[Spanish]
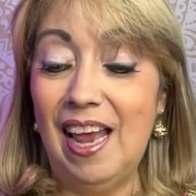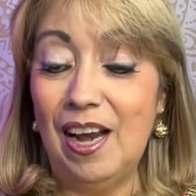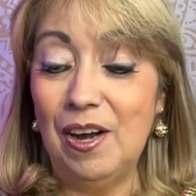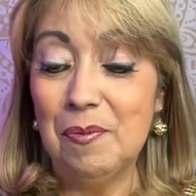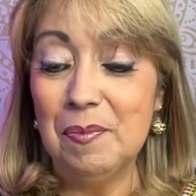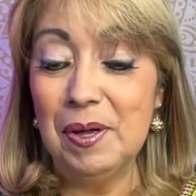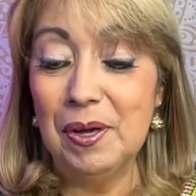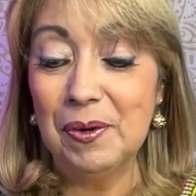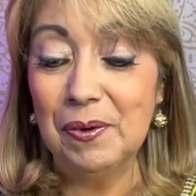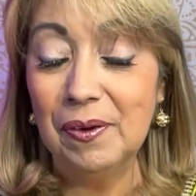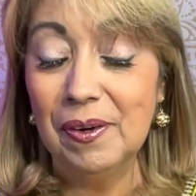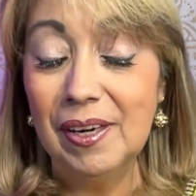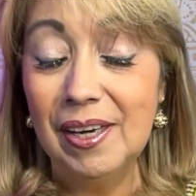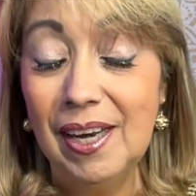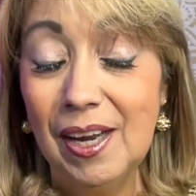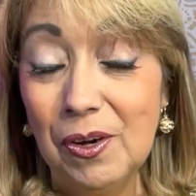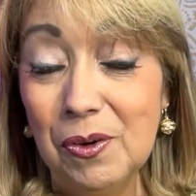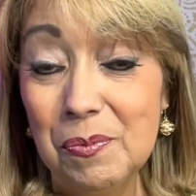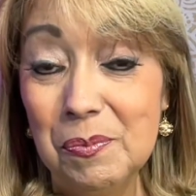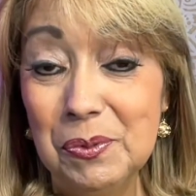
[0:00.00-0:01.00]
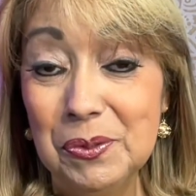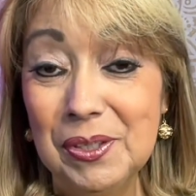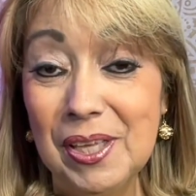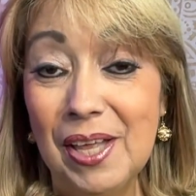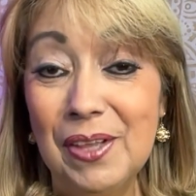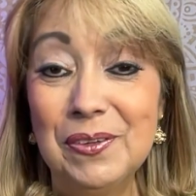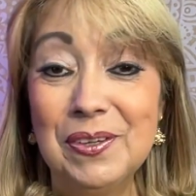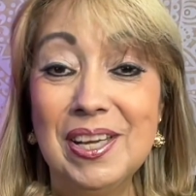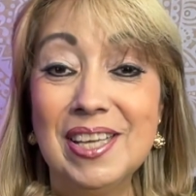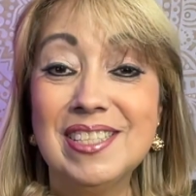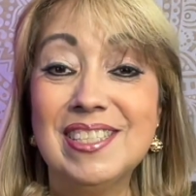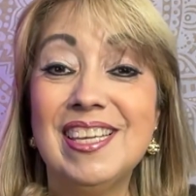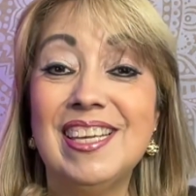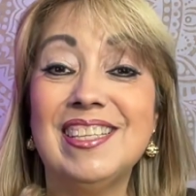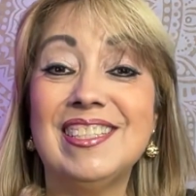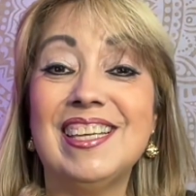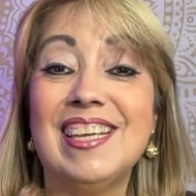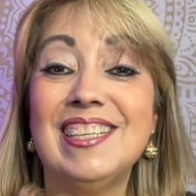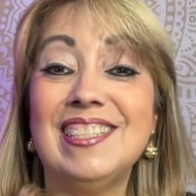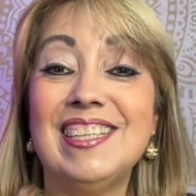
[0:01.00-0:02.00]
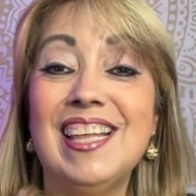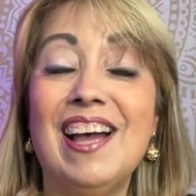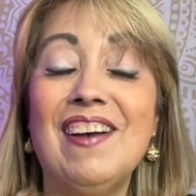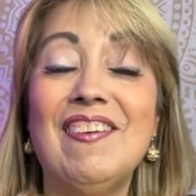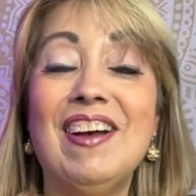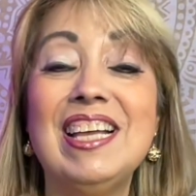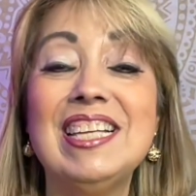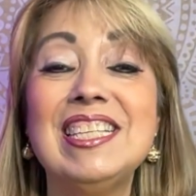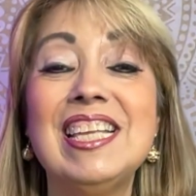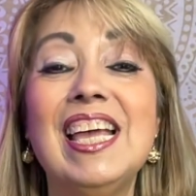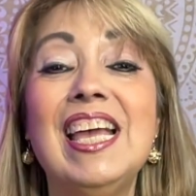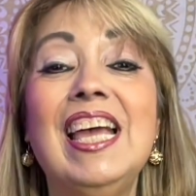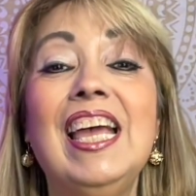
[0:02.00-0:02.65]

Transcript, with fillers: a lo mejor en la computadora si es que estabas